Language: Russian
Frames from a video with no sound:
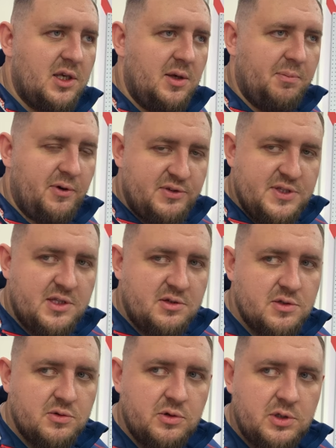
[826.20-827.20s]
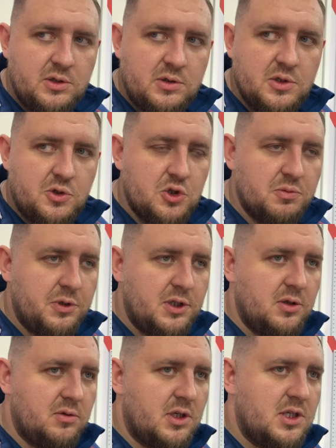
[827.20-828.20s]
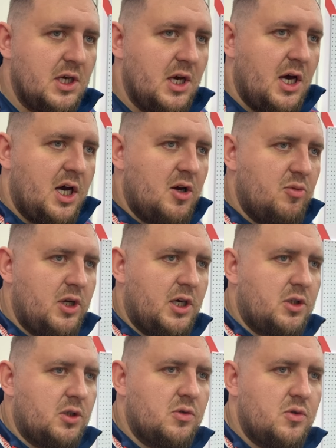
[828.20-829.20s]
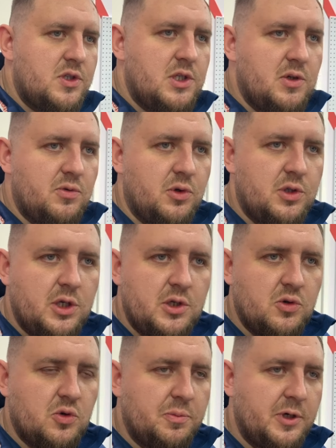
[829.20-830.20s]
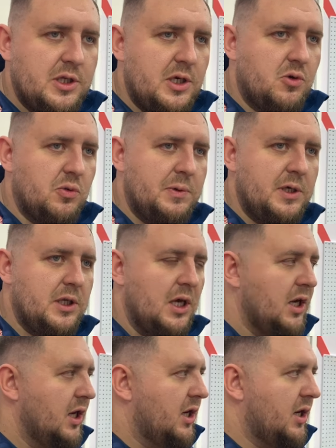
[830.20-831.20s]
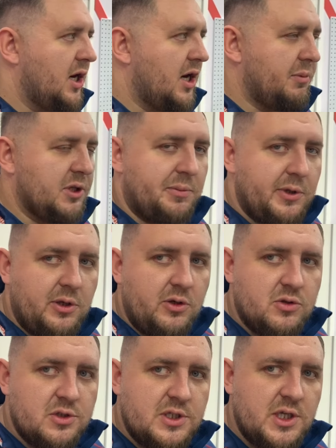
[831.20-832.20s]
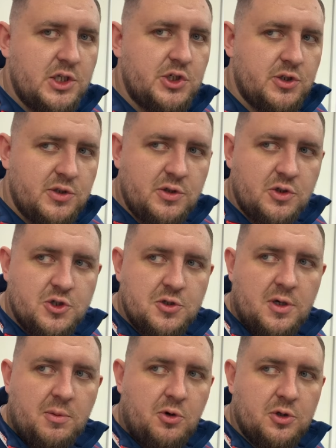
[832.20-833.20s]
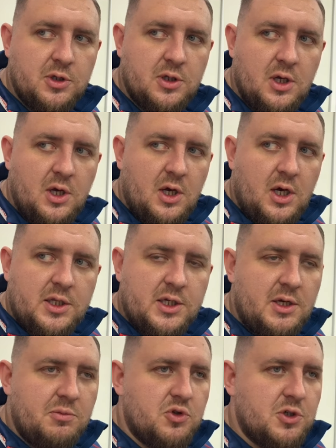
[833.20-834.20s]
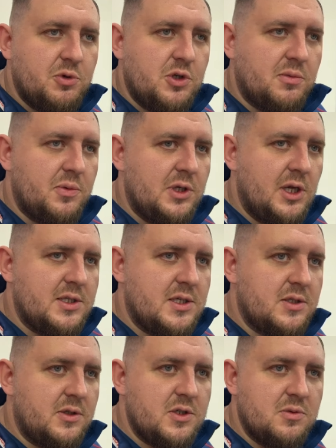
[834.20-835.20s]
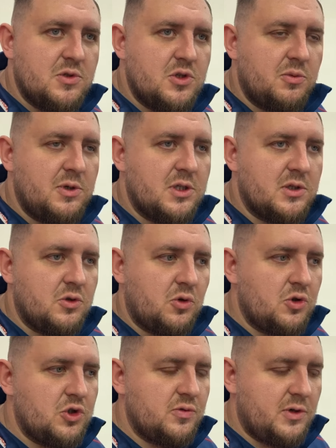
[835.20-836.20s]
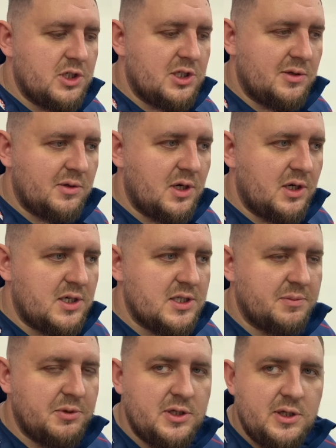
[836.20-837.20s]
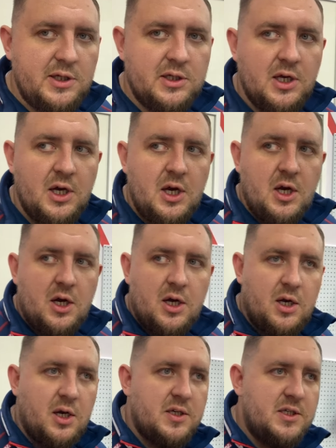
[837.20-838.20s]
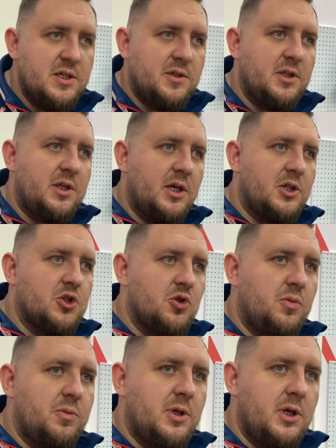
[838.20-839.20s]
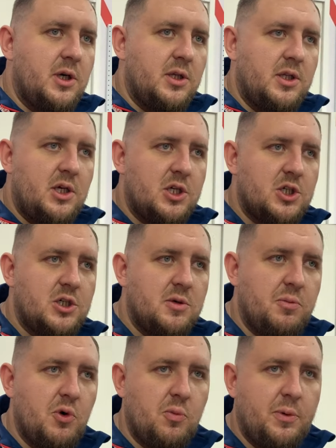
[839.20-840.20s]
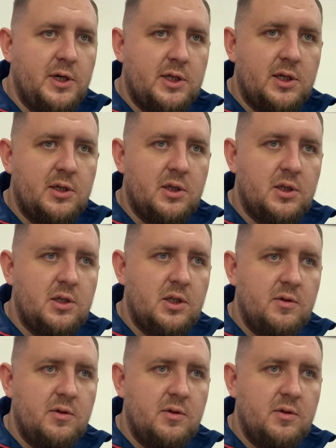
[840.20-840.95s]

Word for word: и профессионал своего дела должен прийти у нас, аккумуляторную, сетевую технику прийти, купить, а под определенную задачу она должна работать. И тогда мы уже будем определяться с классом инструмента. Очень важно как раз определить, э, сделать так, чтобы наш покупатель э, не